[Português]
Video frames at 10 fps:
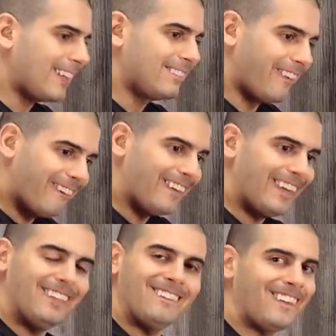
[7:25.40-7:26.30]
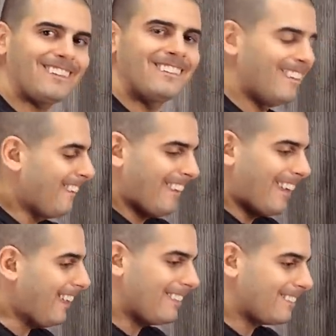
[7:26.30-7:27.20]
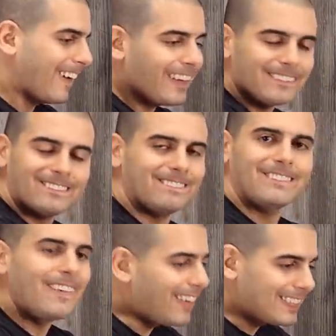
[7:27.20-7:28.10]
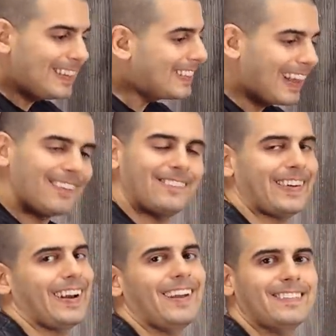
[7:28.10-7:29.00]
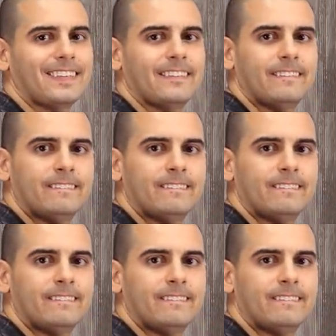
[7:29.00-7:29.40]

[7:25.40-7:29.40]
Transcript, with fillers: que é bom, ele não vai. Ele vai com a moto inteira para casa.